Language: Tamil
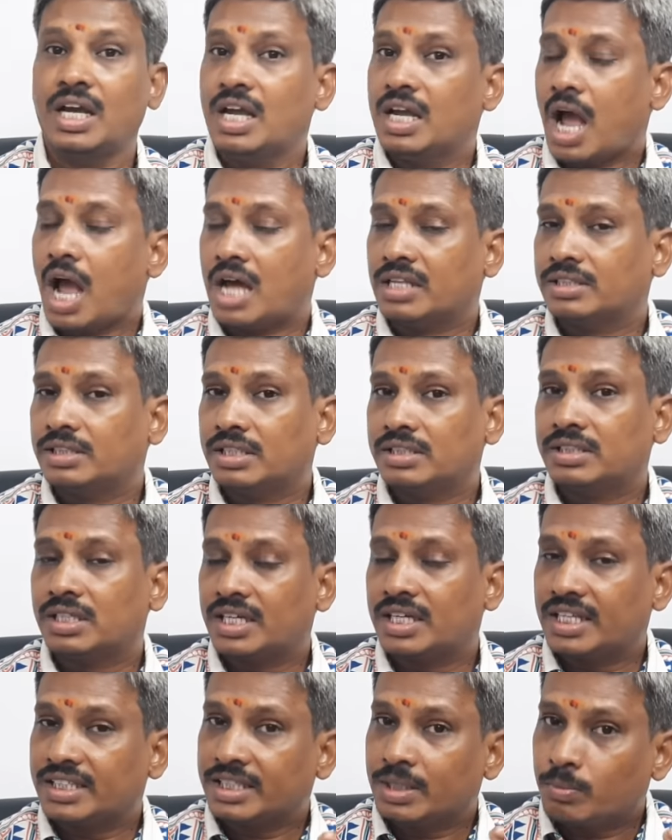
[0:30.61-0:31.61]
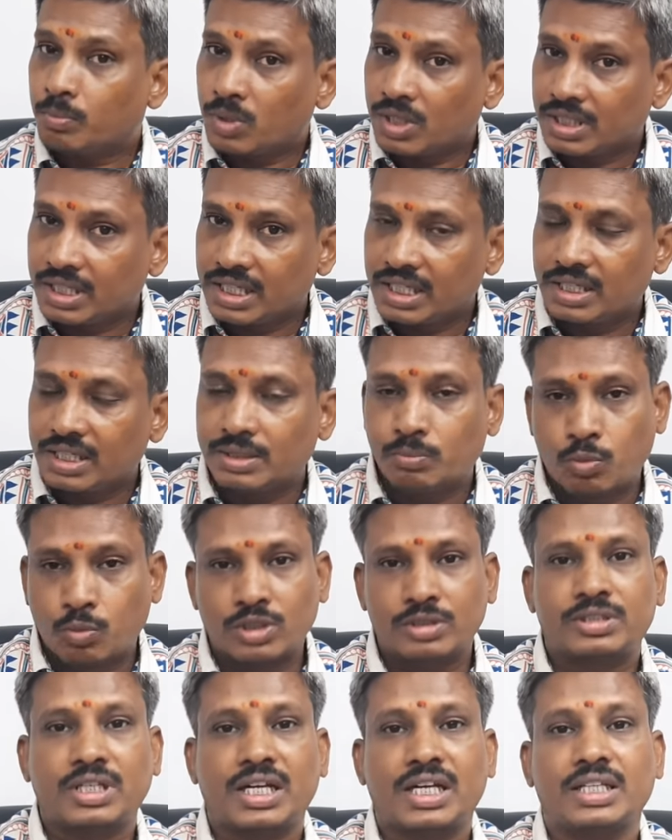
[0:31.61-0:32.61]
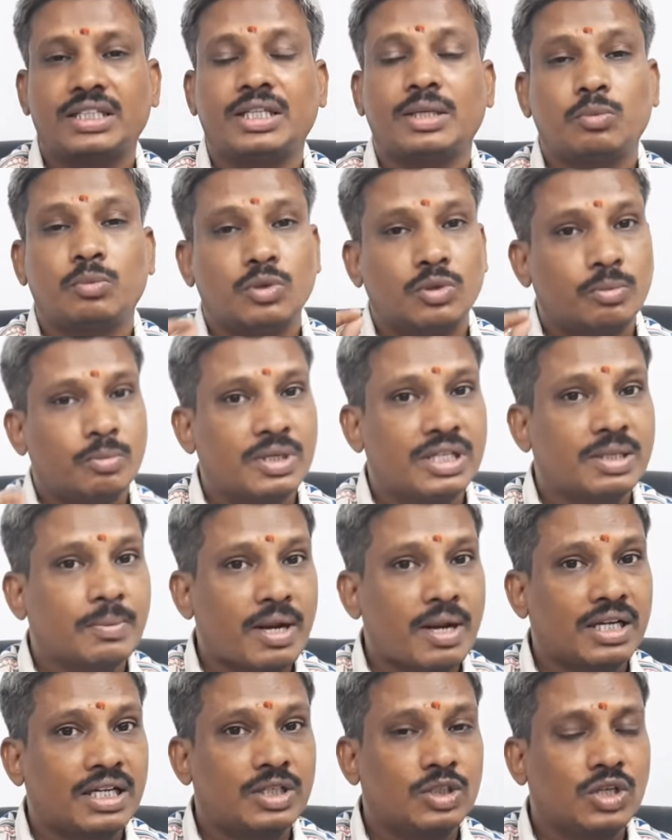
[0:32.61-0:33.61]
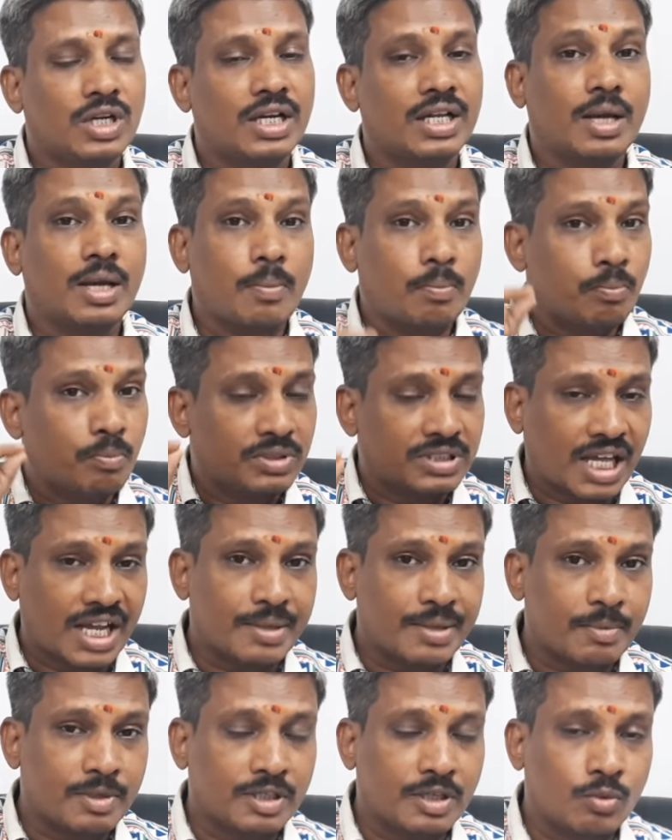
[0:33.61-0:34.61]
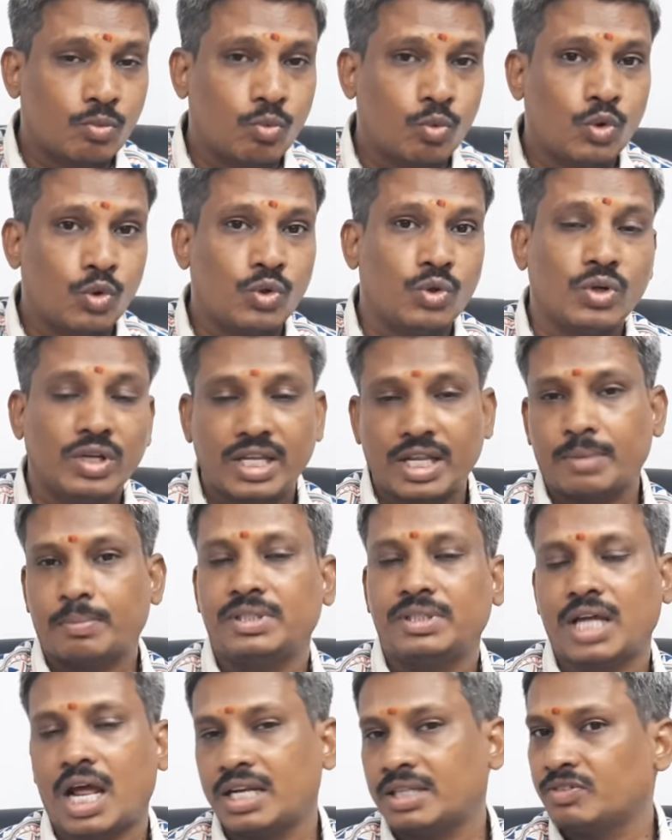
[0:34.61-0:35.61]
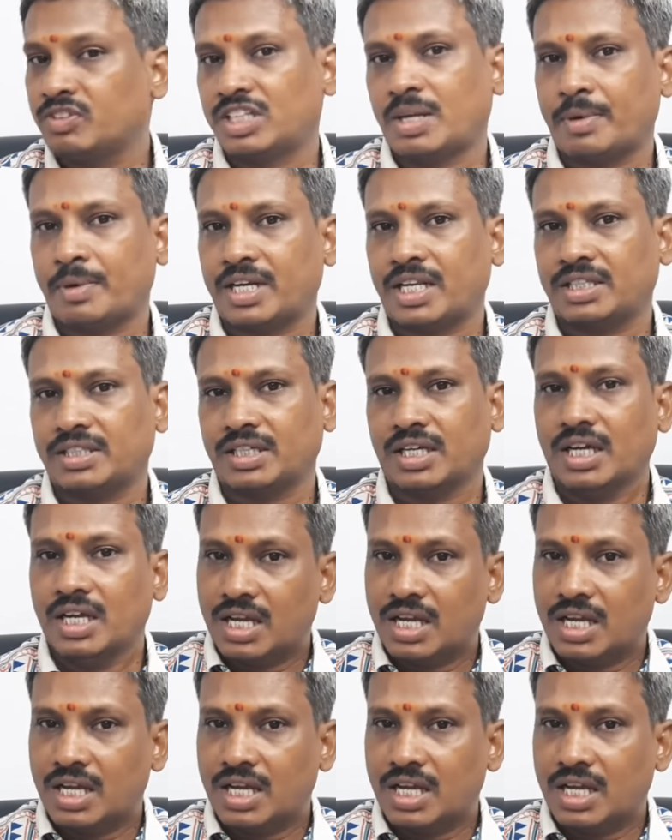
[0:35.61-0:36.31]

அந்த சட்டத்தின்படி குடும்பத்தின் சொத்தில் பெண்களுக்கும் சமபங்கு உண்டு என்று அறிவிக்கப்பட்டது